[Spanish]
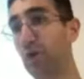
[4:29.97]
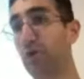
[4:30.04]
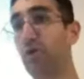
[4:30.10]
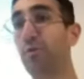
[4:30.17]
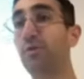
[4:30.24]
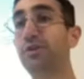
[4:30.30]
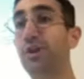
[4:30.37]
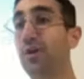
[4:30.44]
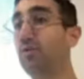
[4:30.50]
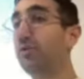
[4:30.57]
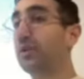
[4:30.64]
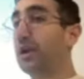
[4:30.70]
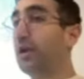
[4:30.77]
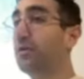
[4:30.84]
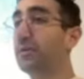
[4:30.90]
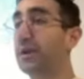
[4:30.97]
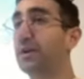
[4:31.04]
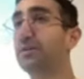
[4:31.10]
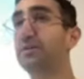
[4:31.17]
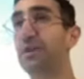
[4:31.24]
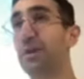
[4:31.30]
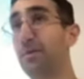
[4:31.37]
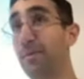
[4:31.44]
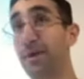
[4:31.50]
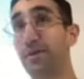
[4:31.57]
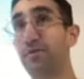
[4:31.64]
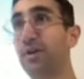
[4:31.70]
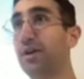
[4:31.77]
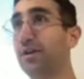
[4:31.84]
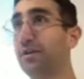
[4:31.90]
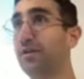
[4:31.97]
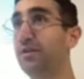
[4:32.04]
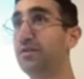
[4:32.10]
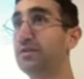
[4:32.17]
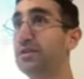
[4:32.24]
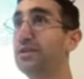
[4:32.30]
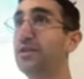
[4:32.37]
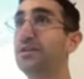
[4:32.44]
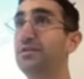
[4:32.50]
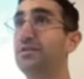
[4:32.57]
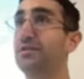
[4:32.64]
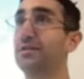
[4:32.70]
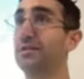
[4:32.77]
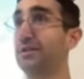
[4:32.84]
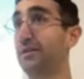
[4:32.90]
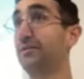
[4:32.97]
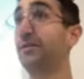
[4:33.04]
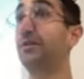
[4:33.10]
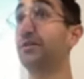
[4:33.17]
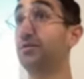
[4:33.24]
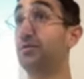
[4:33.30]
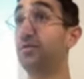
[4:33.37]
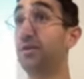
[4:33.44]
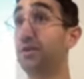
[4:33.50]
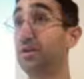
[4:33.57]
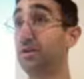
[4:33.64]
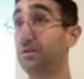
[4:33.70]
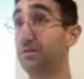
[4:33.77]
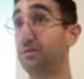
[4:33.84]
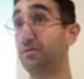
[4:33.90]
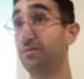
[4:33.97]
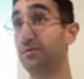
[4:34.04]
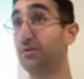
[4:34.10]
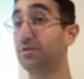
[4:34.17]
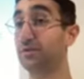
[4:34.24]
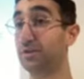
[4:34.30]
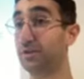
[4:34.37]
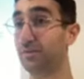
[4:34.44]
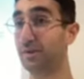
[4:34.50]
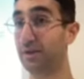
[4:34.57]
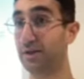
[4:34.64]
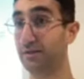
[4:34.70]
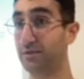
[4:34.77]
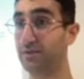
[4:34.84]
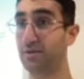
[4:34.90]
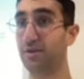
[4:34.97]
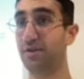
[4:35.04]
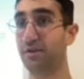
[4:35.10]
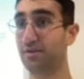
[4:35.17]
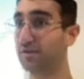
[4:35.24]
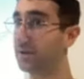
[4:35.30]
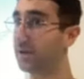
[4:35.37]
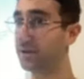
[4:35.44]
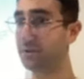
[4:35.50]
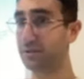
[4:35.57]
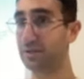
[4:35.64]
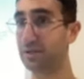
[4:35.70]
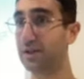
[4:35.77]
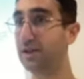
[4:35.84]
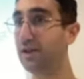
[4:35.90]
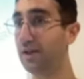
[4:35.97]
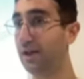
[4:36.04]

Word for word: cómo traduce la obra. O sea, me parece un ejercicio de síntesis, antes que hablabas tú de todo este tema de la visualización de datos y tal,